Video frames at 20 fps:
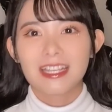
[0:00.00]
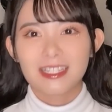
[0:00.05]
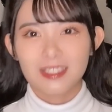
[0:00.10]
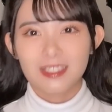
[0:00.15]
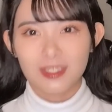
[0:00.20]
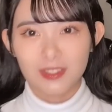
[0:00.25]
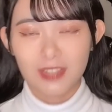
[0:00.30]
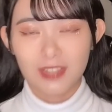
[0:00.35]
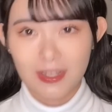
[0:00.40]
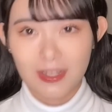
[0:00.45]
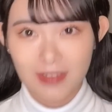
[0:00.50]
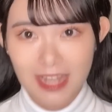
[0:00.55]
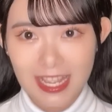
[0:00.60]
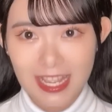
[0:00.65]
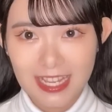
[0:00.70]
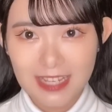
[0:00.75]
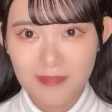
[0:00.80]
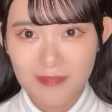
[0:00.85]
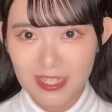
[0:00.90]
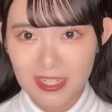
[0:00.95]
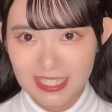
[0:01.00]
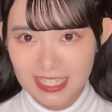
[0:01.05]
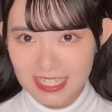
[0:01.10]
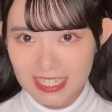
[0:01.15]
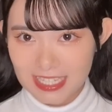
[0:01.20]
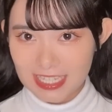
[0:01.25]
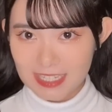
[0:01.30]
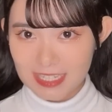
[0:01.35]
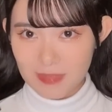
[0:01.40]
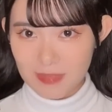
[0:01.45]
ちょっとあのね、今下
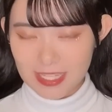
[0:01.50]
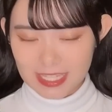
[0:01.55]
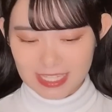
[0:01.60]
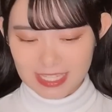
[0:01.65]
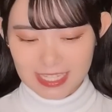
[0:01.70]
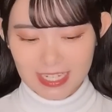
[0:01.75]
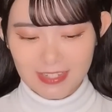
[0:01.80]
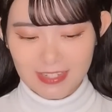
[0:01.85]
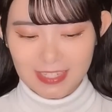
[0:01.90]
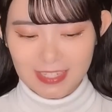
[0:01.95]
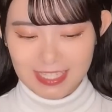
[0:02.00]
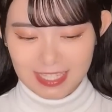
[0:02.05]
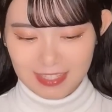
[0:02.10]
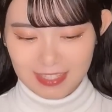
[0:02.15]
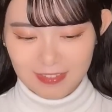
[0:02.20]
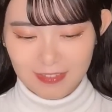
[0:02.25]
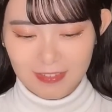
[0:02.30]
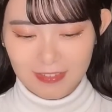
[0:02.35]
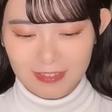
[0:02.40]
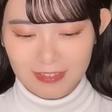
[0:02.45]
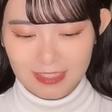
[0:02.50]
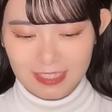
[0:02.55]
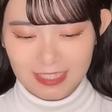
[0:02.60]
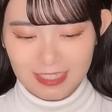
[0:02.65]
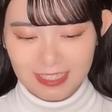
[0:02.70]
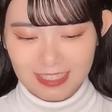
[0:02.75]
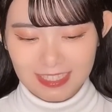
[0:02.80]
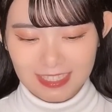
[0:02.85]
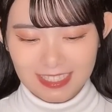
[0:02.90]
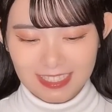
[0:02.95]
にメッセージがあるんですけど、
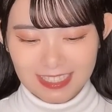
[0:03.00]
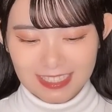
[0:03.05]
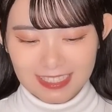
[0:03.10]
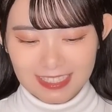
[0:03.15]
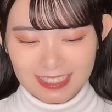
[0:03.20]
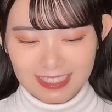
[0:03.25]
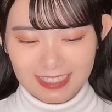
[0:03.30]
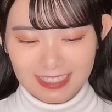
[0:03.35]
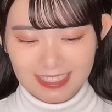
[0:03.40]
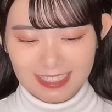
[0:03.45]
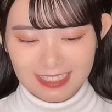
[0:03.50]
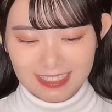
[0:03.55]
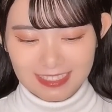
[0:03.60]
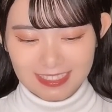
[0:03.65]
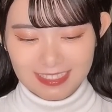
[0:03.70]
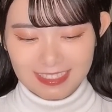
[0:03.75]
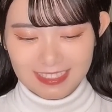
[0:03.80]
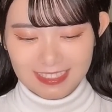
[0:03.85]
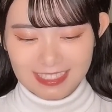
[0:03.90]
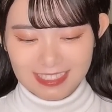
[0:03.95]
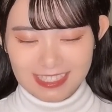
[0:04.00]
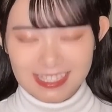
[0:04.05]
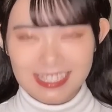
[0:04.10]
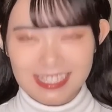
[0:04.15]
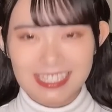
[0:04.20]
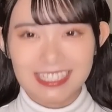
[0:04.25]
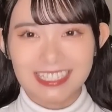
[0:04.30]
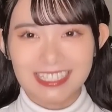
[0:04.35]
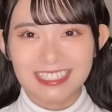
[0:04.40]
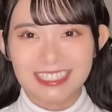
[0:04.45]
1位、前
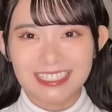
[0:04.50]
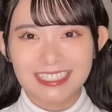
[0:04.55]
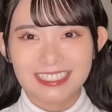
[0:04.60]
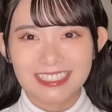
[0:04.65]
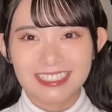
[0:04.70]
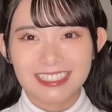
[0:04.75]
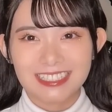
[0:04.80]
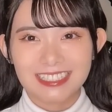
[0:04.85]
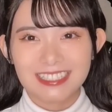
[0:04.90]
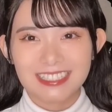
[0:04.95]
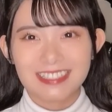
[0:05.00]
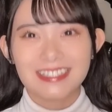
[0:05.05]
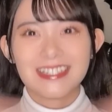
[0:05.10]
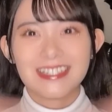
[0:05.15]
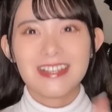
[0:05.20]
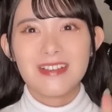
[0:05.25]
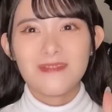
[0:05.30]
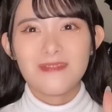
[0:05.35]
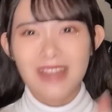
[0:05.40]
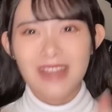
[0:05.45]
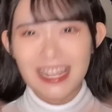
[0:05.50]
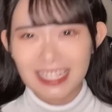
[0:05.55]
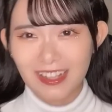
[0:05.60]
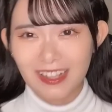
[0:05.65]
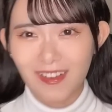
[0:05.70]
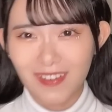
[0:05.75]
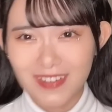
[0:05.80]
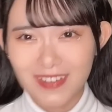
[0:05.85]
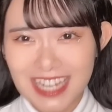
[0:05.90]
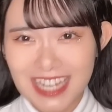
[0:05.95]
田
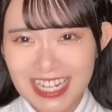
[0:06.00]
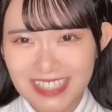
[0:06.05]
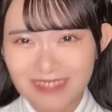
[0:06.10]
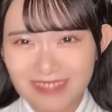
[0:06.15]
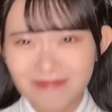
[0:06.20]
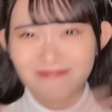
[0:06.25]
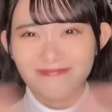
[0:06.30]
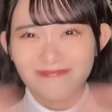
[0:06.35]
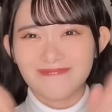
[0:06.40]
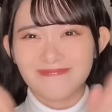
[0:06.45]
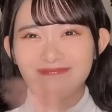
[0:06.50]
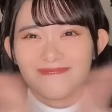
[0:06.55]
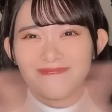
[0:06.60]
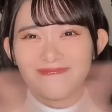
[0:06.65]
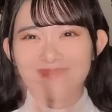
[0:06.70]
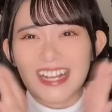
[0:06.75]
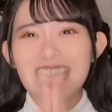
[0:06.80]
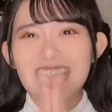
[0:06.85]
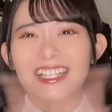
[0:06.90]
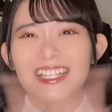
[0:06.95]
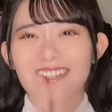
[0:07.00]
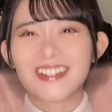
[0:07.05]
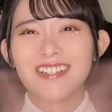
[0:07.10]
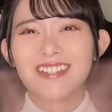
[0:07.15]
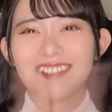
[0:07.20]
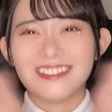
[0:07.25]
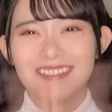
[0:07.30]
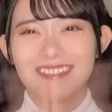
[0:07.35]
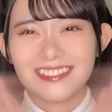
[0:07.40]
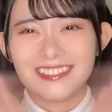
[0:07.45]
心ちゃんありがと
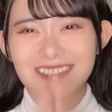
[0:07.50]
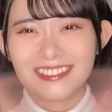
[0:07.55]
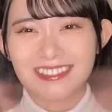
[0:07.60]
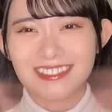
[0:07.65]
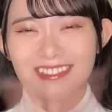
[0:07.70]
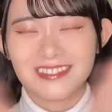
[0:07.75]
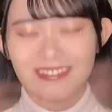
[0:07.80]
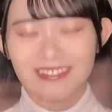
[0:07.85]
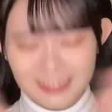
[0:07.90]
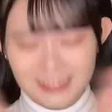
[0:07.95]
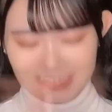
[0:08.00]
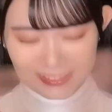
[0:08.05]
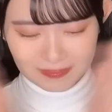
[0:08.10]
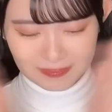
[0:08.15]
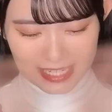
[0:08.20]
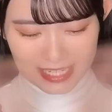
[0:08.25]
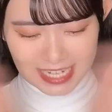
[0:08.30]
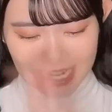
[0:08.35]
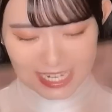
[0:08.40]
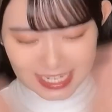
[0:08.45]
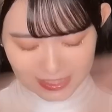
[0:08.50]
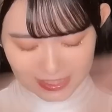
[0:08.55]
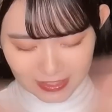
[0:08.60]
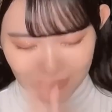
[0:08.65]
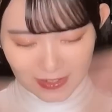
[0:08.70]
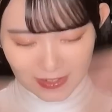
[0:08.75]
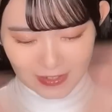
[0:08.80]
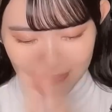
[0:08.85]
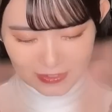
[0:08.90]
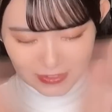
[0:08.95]
うみんなありがと
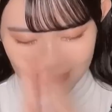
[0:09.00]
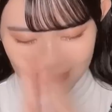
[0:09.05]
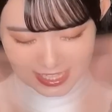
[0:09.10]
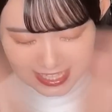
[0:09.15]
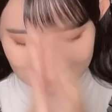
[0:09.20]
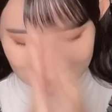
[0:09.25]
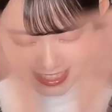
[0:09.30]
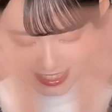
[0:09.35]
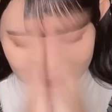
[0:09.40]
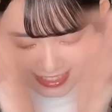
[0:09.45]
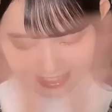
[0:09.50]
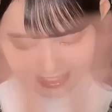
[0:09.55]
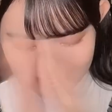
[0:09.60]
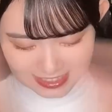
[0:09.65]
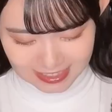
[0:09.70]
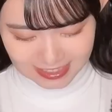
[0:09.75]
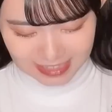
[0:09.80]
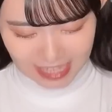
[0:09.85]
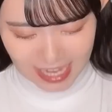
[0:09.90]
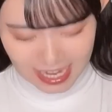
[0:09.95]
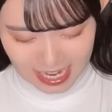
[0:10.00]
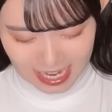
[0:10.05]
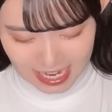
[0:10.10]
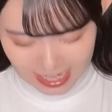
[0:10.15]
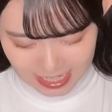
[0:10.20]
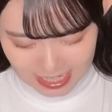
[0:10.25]
う本当にあ